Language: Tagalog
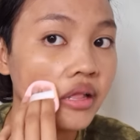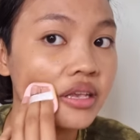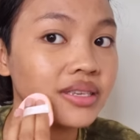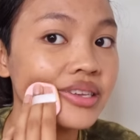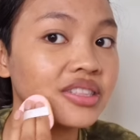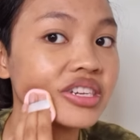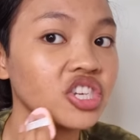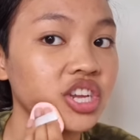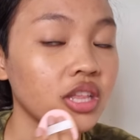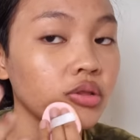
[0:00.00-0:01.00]
This in the
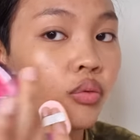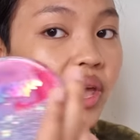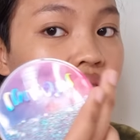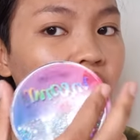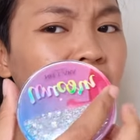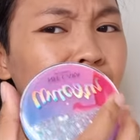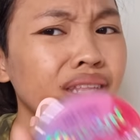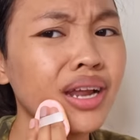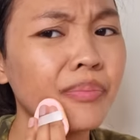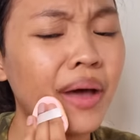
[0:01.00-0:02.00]
shade 20. Ang
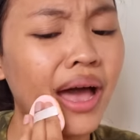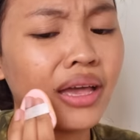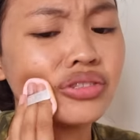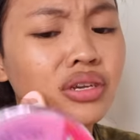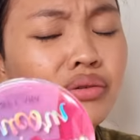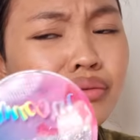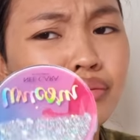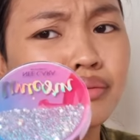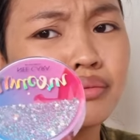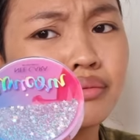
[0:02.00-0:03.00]
ganda ng packaging,
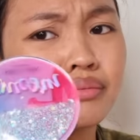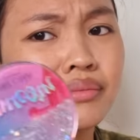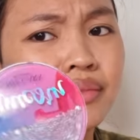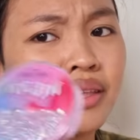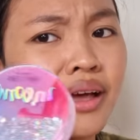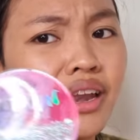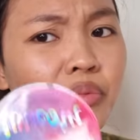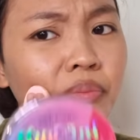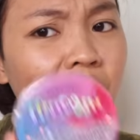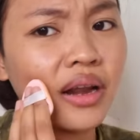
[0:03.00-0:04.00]
oh.
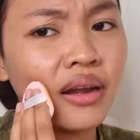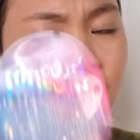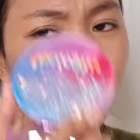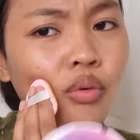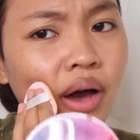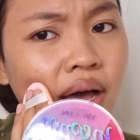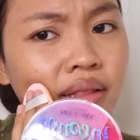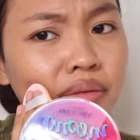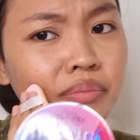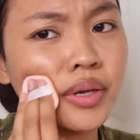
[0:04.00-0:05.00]
Alam mo, parang
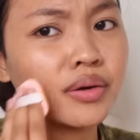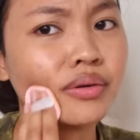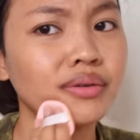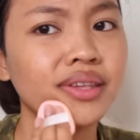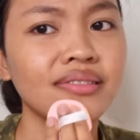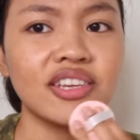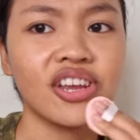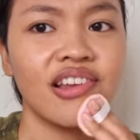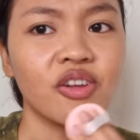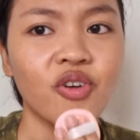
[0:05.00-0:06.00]
laruan, pero hindi
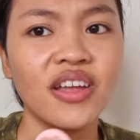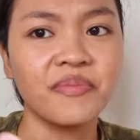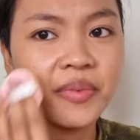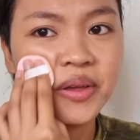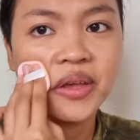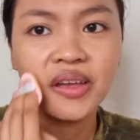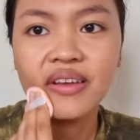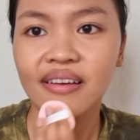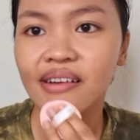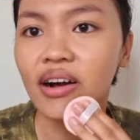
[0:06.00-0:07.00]
siya laruan.
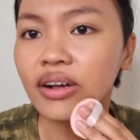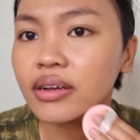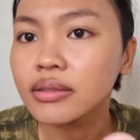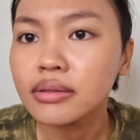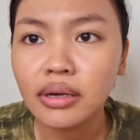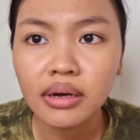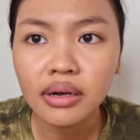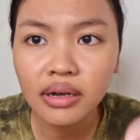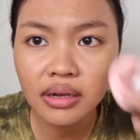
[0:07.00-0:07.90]
Ang ganda.